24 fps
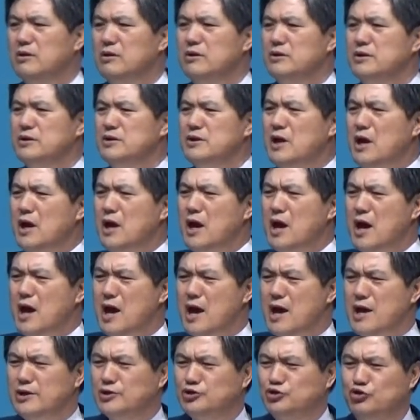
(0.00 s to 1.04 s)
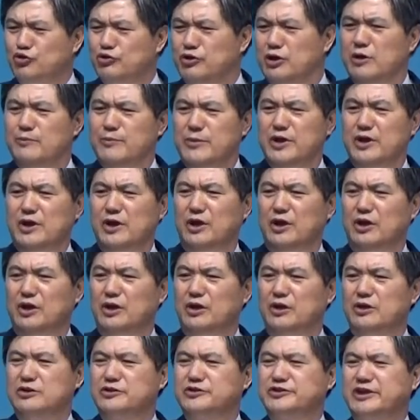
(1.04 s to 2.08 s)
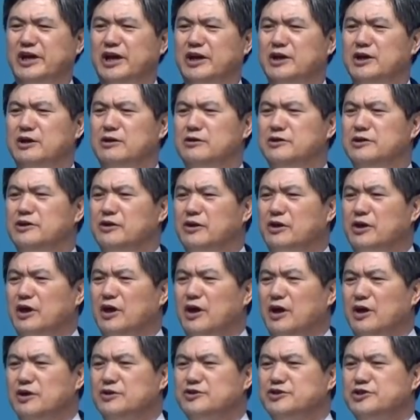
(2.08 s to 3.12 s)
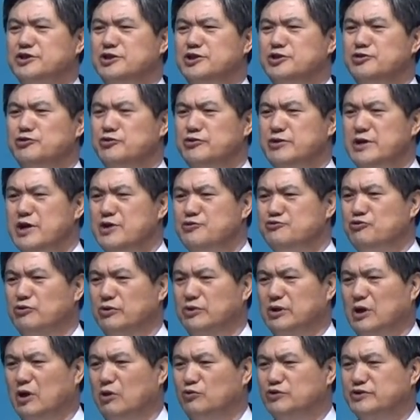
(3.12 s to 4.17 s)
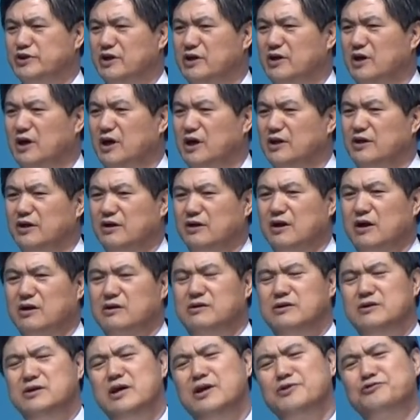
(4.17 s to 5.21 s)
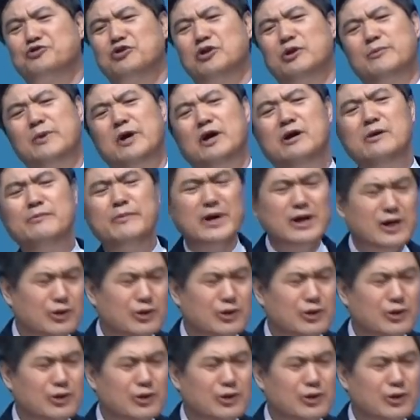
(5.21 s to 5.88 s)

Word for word: 예수님이 자기를 이렇게 치유해 주었다고 생각하니까 그 예수님이 얼마나